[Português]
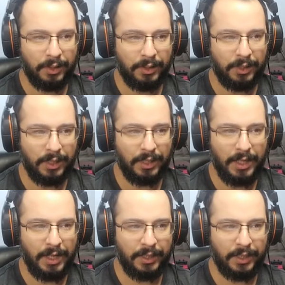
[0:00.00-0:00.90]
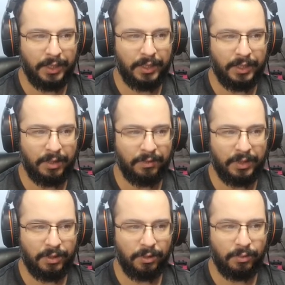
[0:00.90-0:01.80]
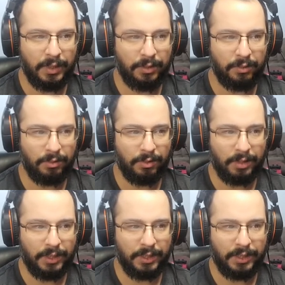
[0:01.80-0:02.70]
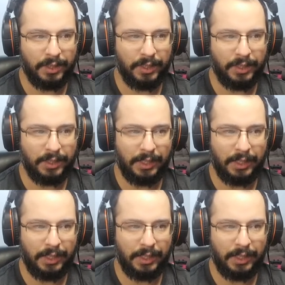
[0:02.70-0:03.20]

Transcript: E a ideia aqui é tentar fazer algumas trocas, né,